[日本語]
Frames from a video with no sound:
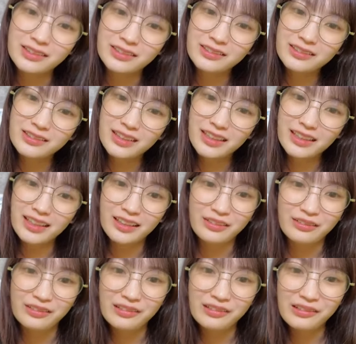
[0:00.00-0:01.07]
そんな
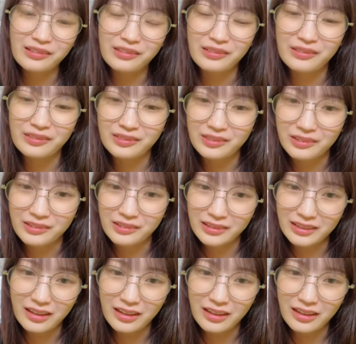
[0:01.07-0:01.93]
ねお風呂の温度